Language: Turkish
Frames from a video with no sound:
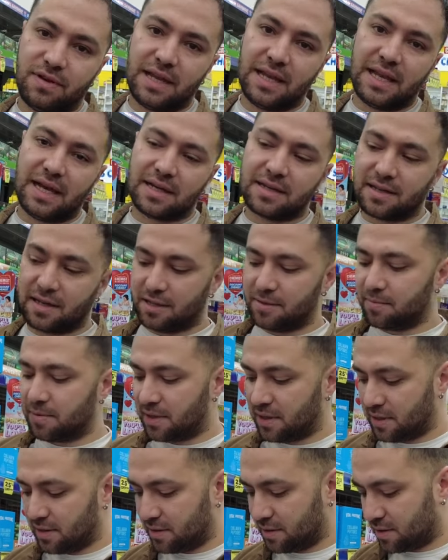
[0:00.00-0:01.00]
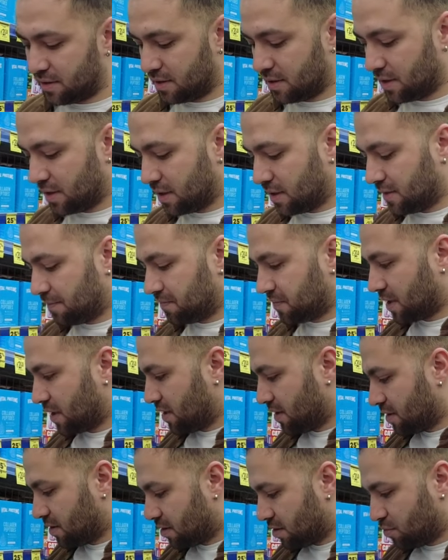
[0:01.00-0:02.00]
Felaket pahalı.
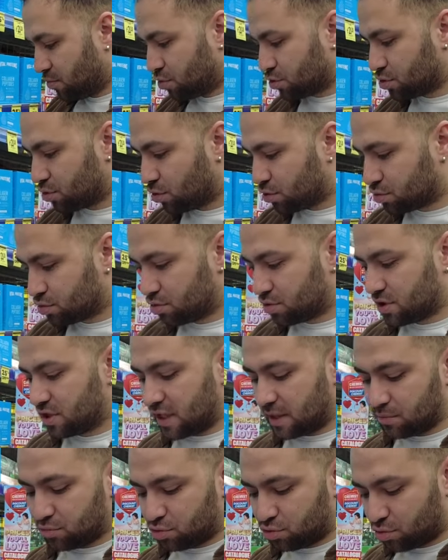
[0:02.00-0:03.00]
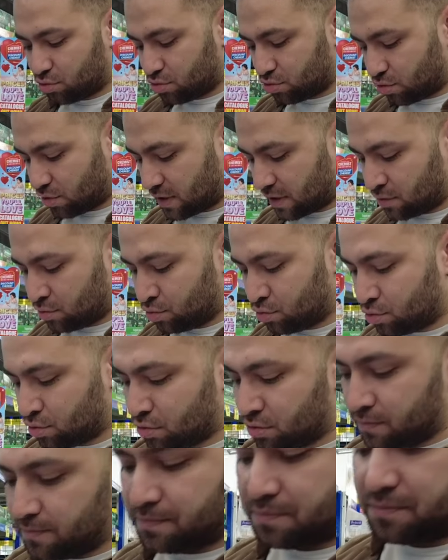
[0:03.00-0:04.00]
Burada 32.69 olan ürün